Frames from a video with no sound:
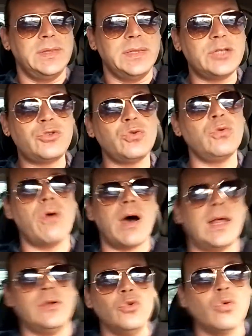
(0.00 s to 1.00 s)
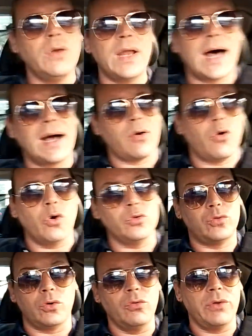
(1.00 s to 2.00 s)
nessuno ha nulla
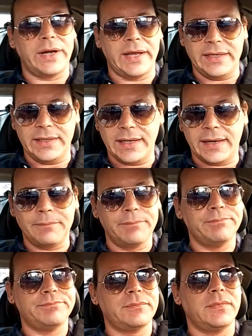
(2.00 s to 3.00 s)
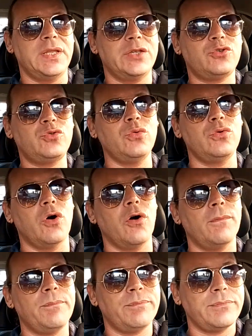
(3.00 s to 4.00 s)
contro l'Ucraina,
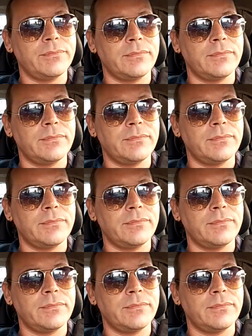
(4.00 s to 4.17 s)
nessuno